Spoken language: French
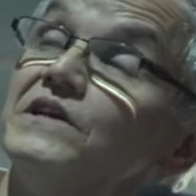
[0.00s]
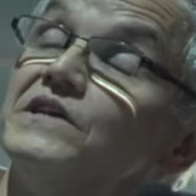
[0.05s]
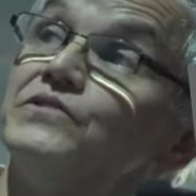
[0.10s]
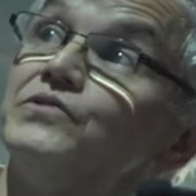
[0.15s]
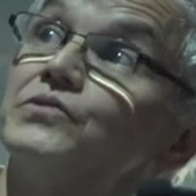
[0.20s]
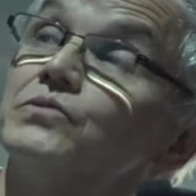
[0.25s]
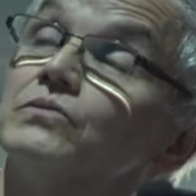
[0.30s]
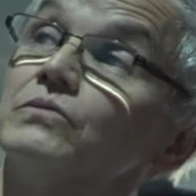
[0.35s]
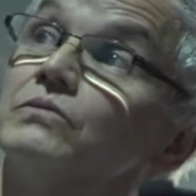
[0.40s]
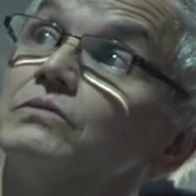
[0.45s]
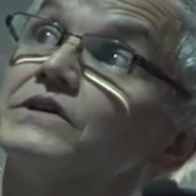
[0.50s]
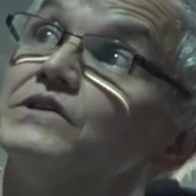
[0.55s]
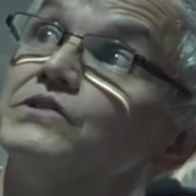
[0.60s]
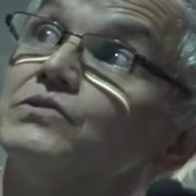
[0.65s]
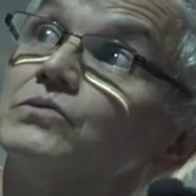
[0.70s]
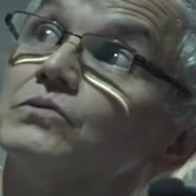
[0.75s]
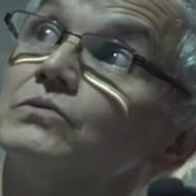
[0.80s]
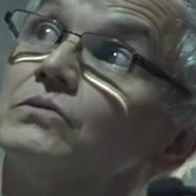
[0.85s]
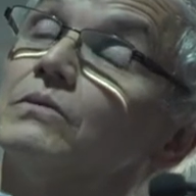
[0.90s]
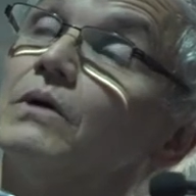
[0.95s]
du patient. Et c'est là,
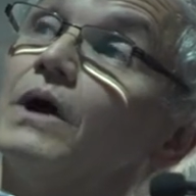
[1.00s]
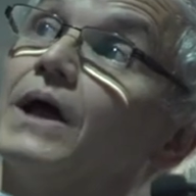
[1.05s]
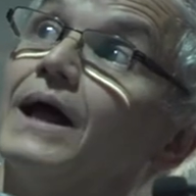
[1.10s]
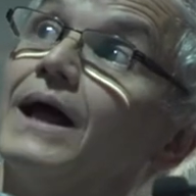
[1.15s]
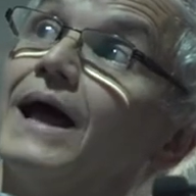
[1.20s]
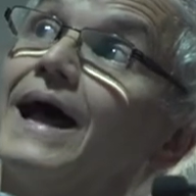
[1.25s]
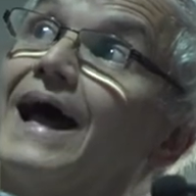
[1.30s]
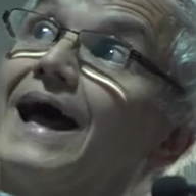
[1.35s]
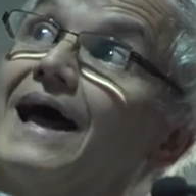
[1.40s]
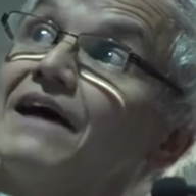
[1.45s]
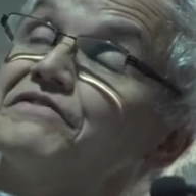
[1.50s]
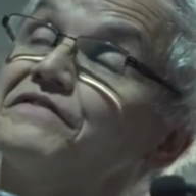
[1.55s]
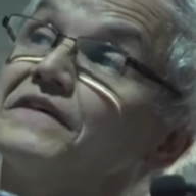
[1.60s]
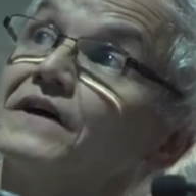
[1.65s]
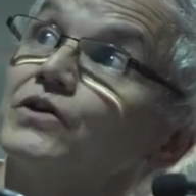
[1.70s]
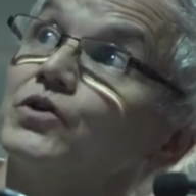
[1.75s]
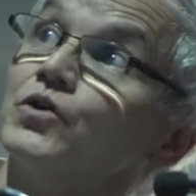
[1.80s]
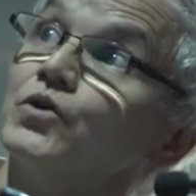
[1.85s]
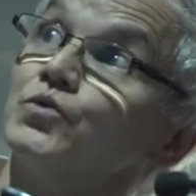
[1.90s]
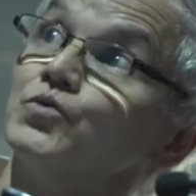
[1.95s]
ça nous permet d'avoir
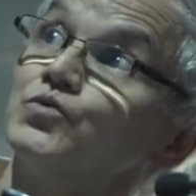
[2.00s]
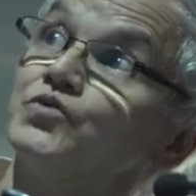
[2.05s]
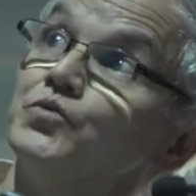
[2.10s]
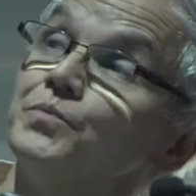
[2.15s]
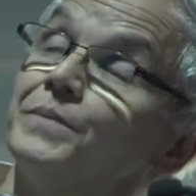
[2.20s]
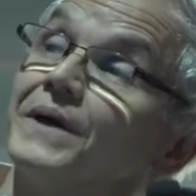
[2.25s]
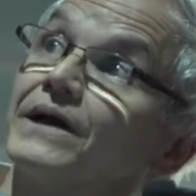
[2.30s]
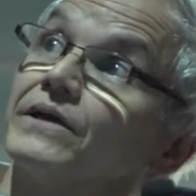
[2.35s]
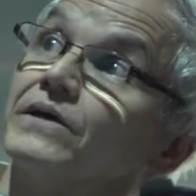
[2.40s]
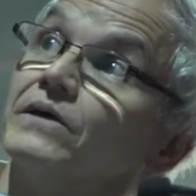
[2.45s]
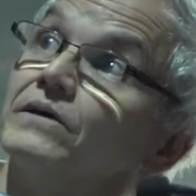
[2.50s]
cette continuité